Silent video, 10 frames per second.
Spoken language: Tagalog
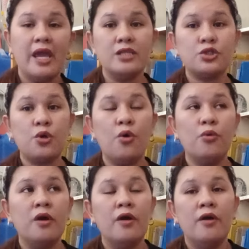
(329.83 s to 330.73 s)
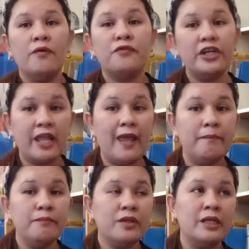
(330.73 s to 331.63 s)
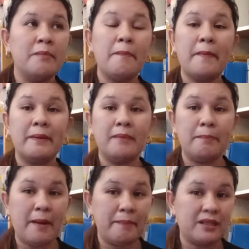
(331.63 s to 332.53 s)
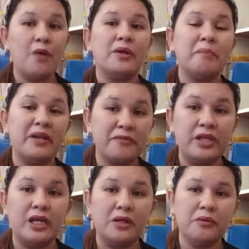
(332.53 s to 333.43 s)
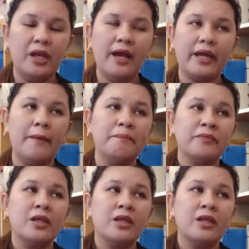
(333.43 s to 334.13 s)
And so, for them, na mapapa mapapatawan pa ng fee na kalaki,